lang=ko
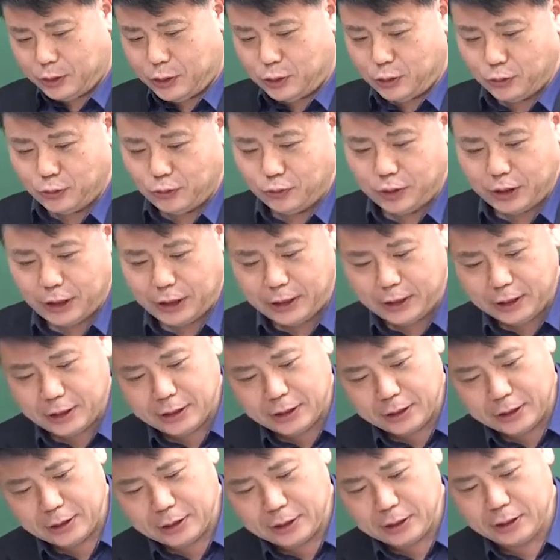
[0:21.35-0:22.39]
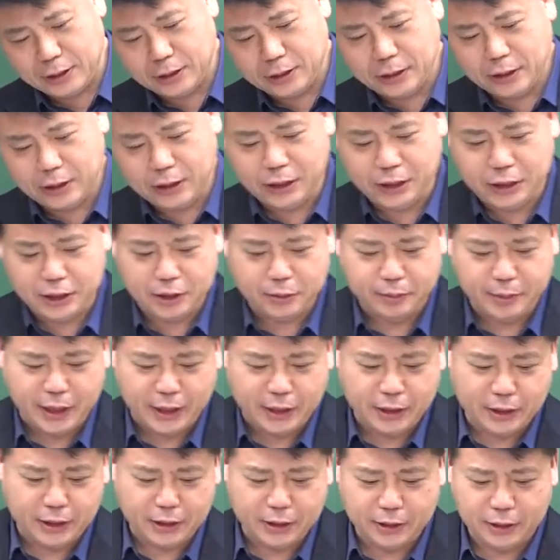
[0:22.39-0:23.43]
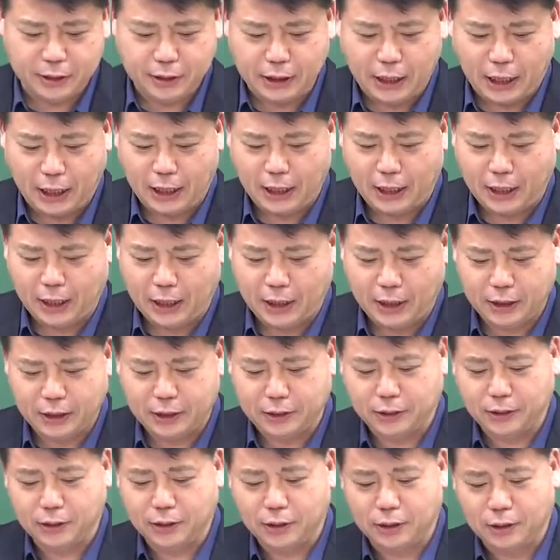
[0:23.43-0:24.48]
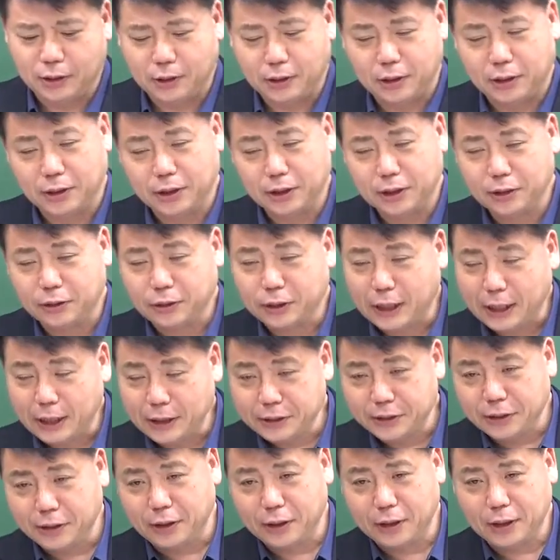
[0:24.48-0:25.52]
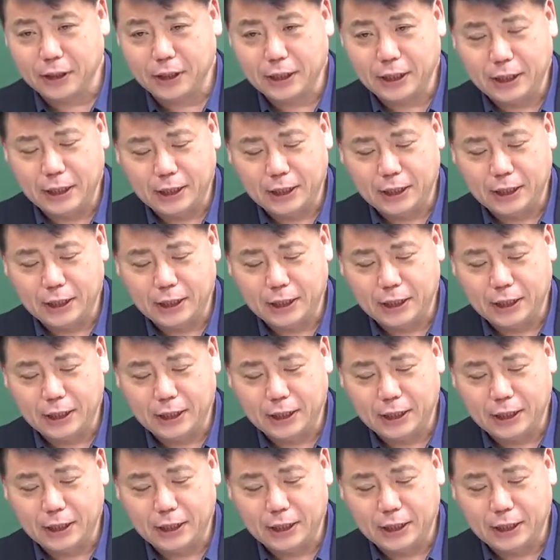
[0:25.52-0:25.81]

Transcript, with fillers: 종류자는 DC 만든다 이런 거 기억나죠?